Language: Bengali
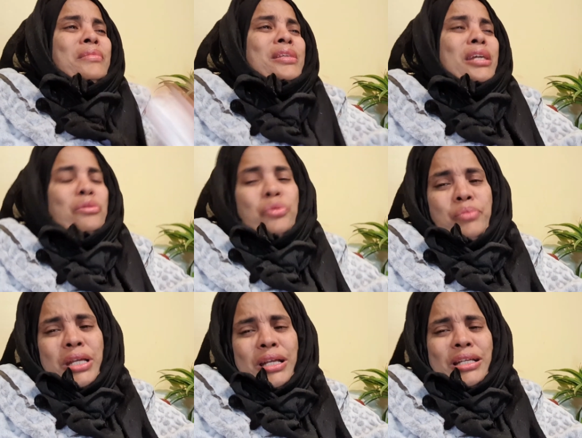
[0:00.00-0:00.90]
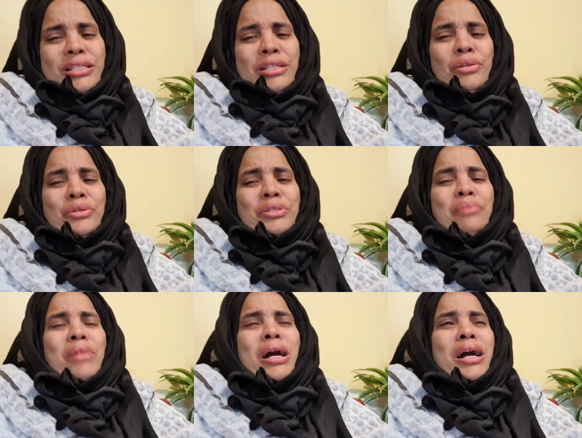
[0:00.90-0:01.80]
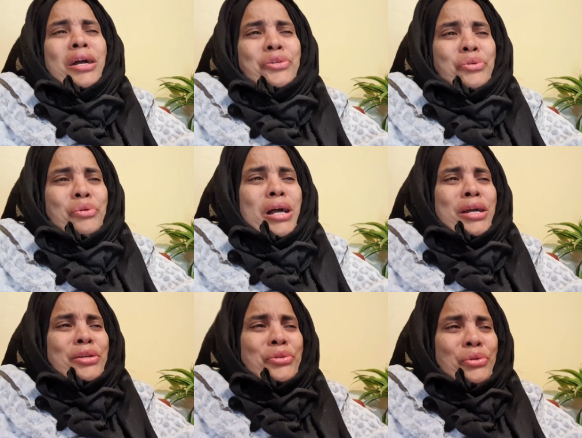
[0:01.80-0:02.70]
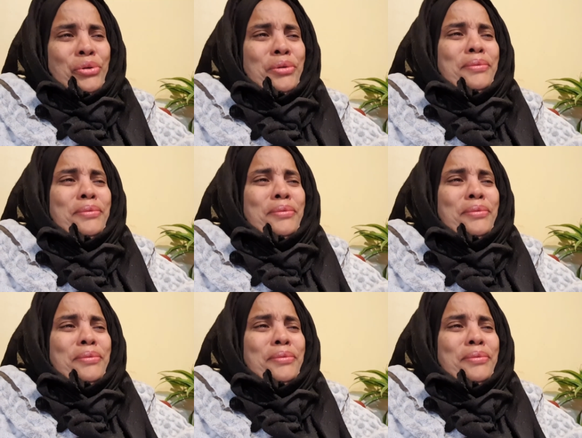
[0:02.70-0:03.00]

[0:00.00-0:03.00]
যে খুব ডেকেছিল যে মা আসো আসো